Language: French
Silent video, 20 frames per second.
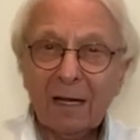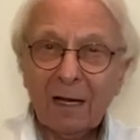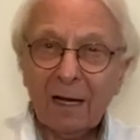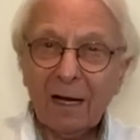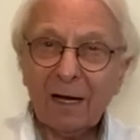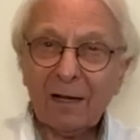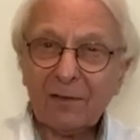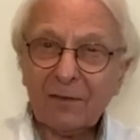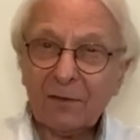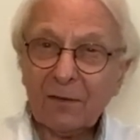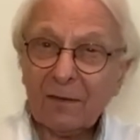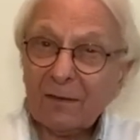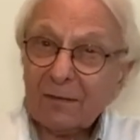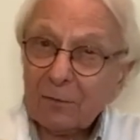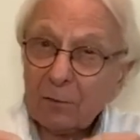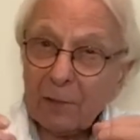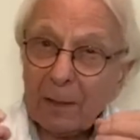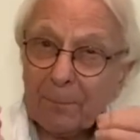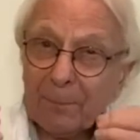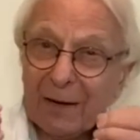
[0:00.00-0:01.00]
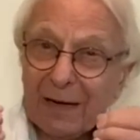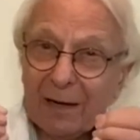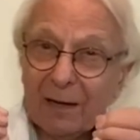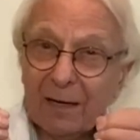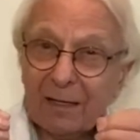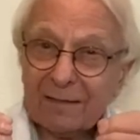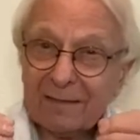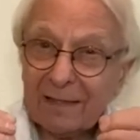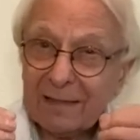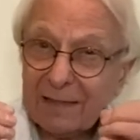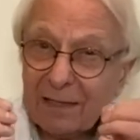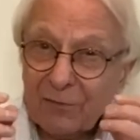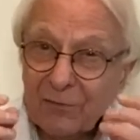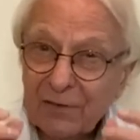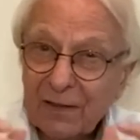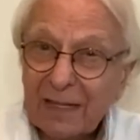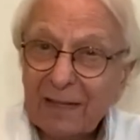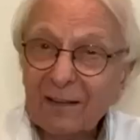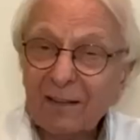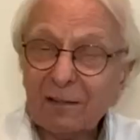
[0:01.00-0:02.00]
Hein, c'est ce qu'on appelle, c'est un
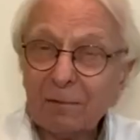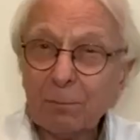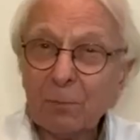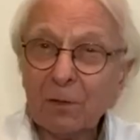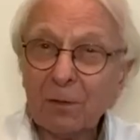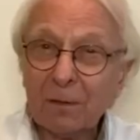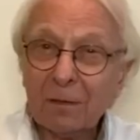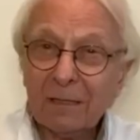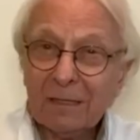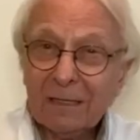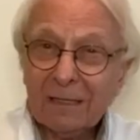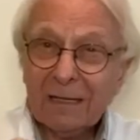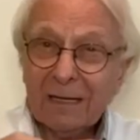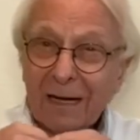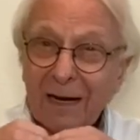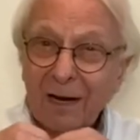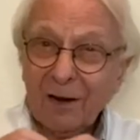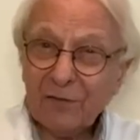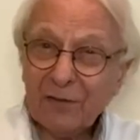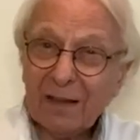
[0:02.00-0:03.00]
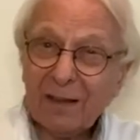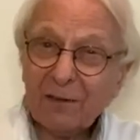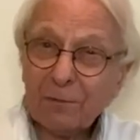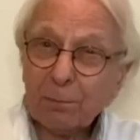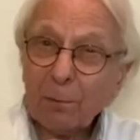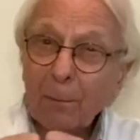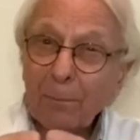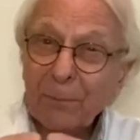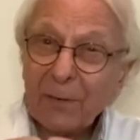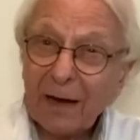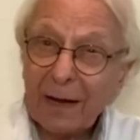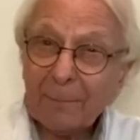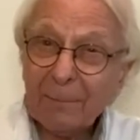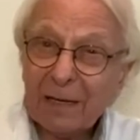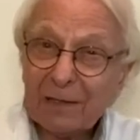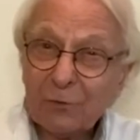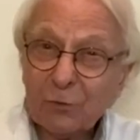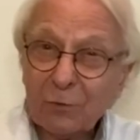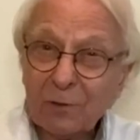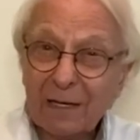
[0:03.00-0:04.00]
vieillissement un vieillissement
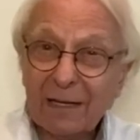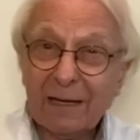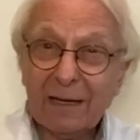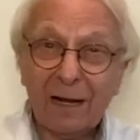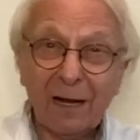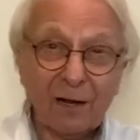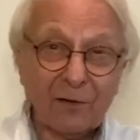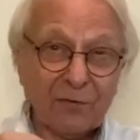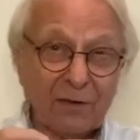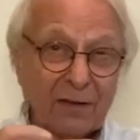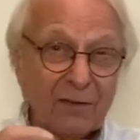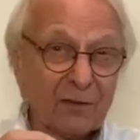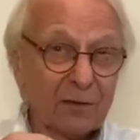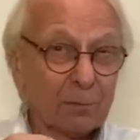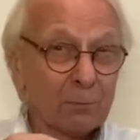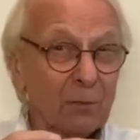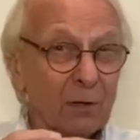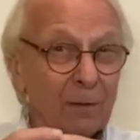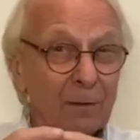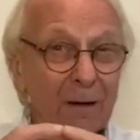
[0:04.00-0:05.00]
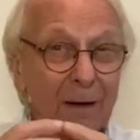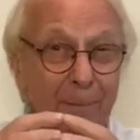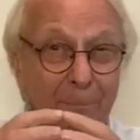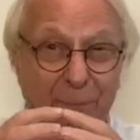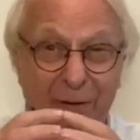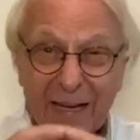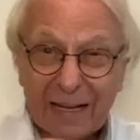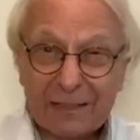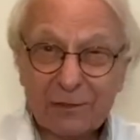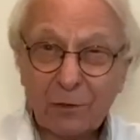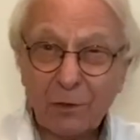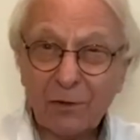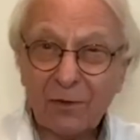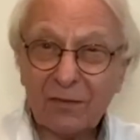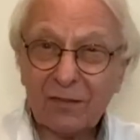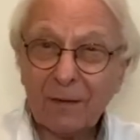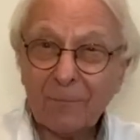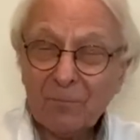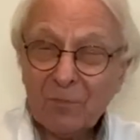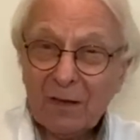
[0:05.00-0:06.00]
prématuré, un vieillissement
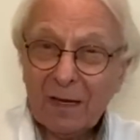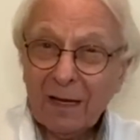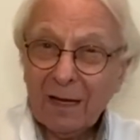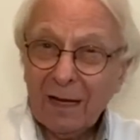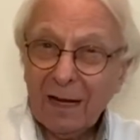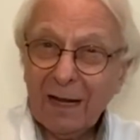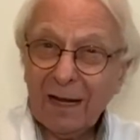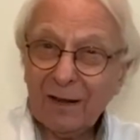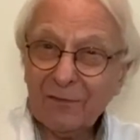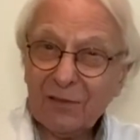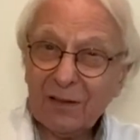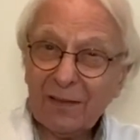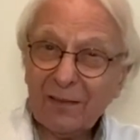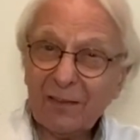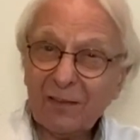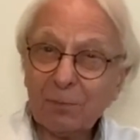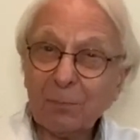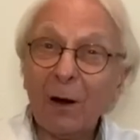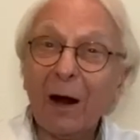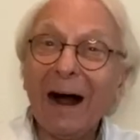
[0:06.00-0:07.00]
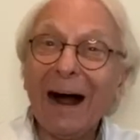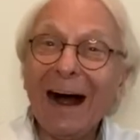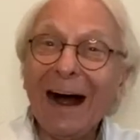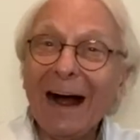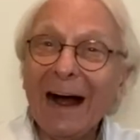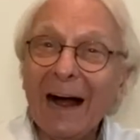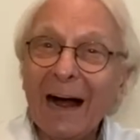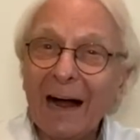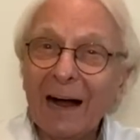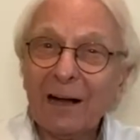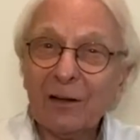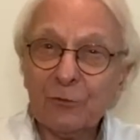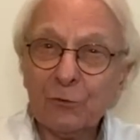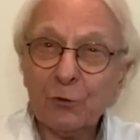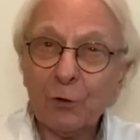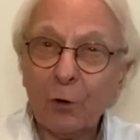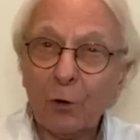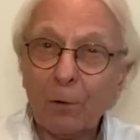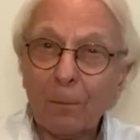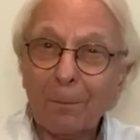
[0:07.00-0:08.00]
précoce, un vieillissement
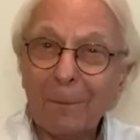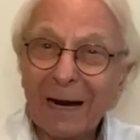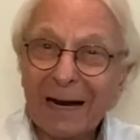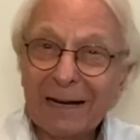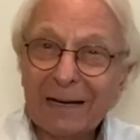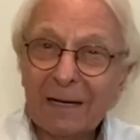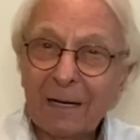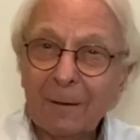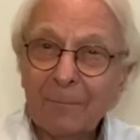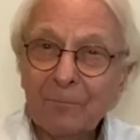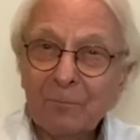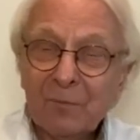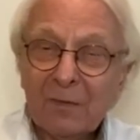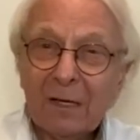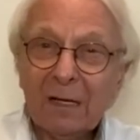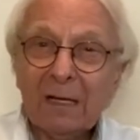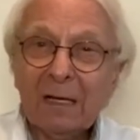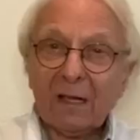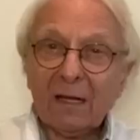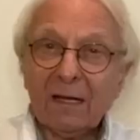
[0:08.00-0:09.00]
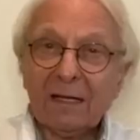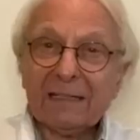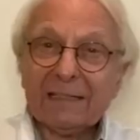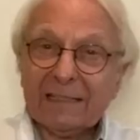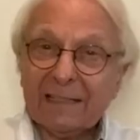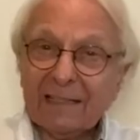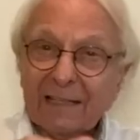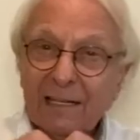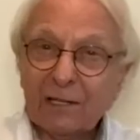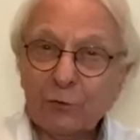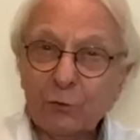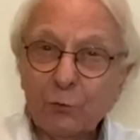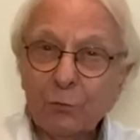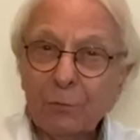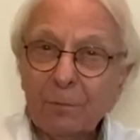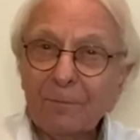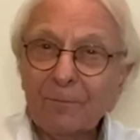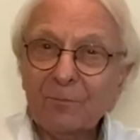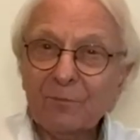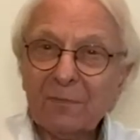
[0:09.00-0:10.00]
anormal, qui est
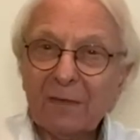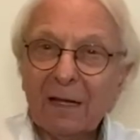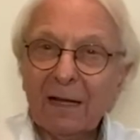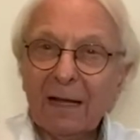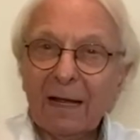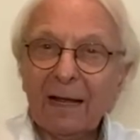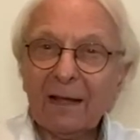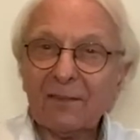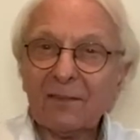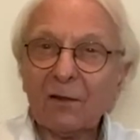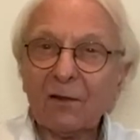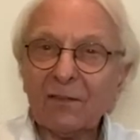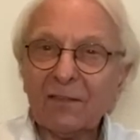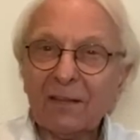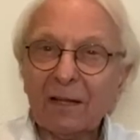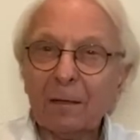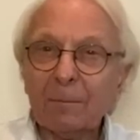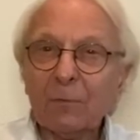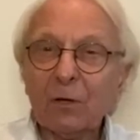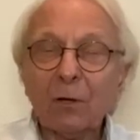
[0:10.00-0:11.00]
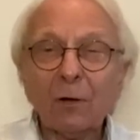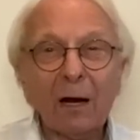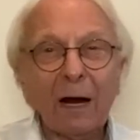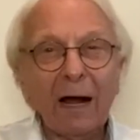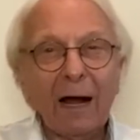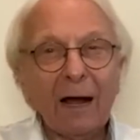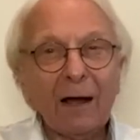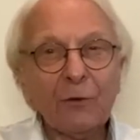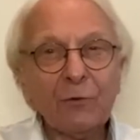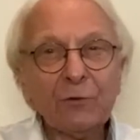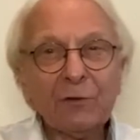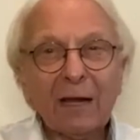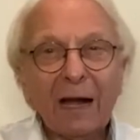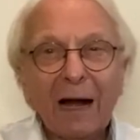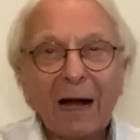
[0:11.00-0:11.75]
dû essentiellement à une